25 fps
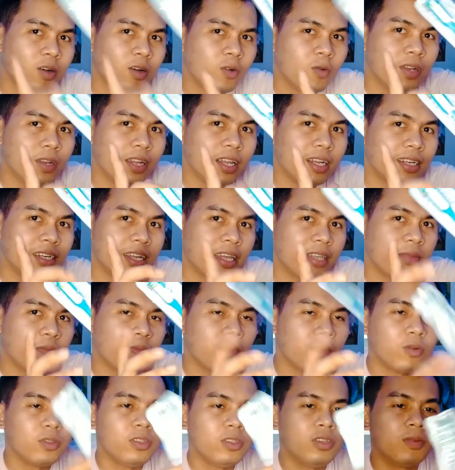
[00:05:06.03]
kung walang night
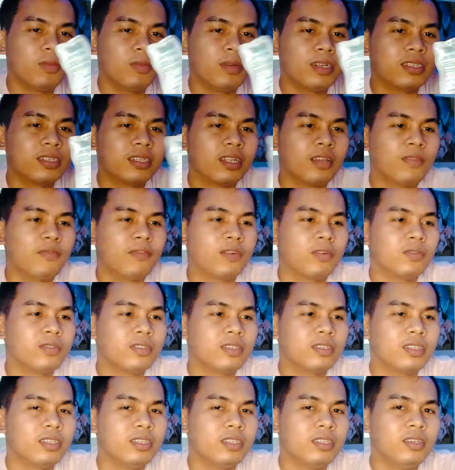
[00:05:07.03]
mode yung mga
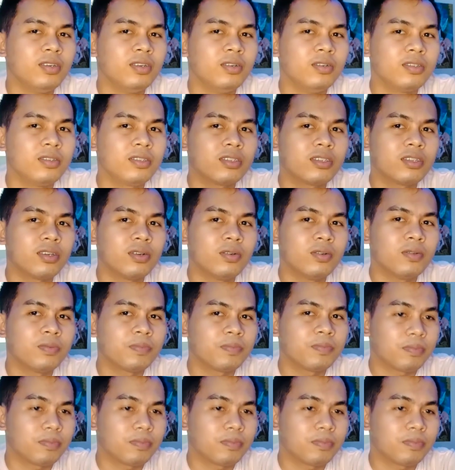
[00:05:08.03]
cellphones ninyo so